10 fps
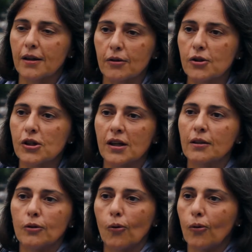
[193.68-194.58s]
erano in
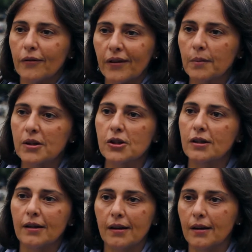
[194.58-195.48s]
centro o le
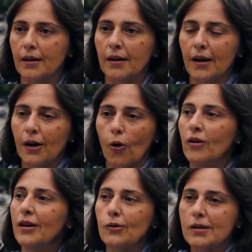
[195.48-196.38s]
farmacie o
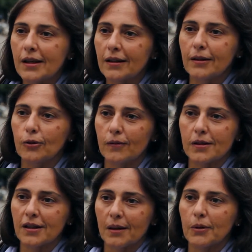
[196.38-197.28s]
i negozietti dove
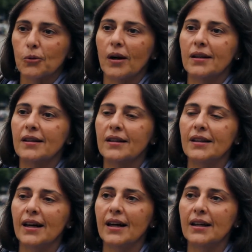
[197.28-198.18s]
si era abituati ad
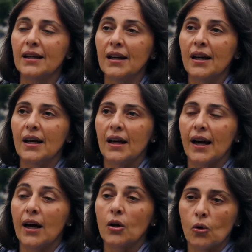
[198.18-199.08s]
andare,
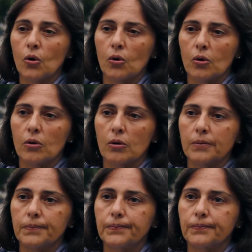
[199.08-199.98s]

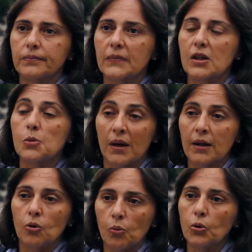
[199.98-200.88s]
hanno
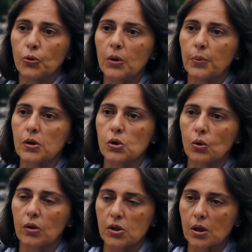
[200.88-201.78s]
smarrito molto le persone.